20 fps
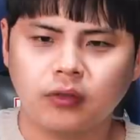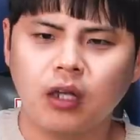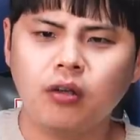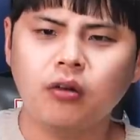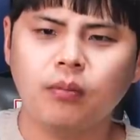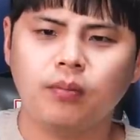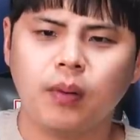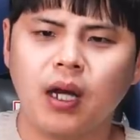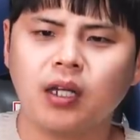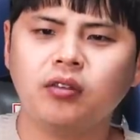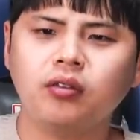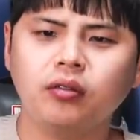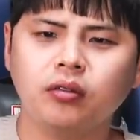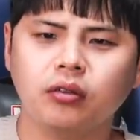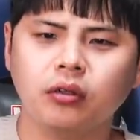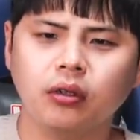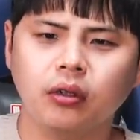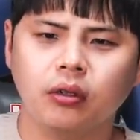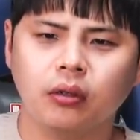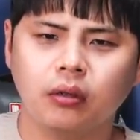아, 이거
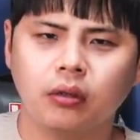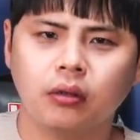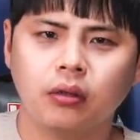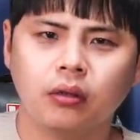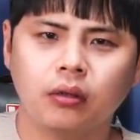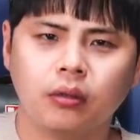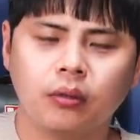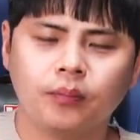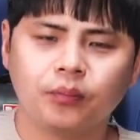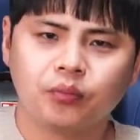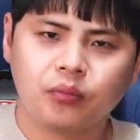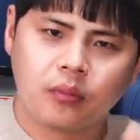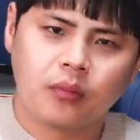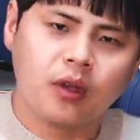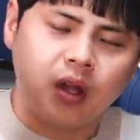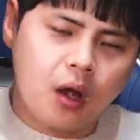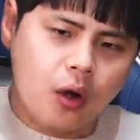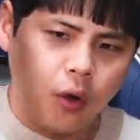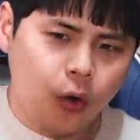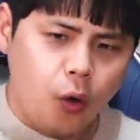맛있어.
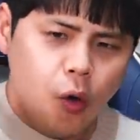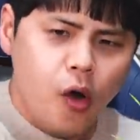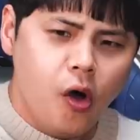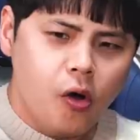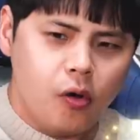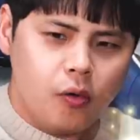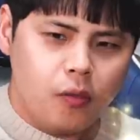오!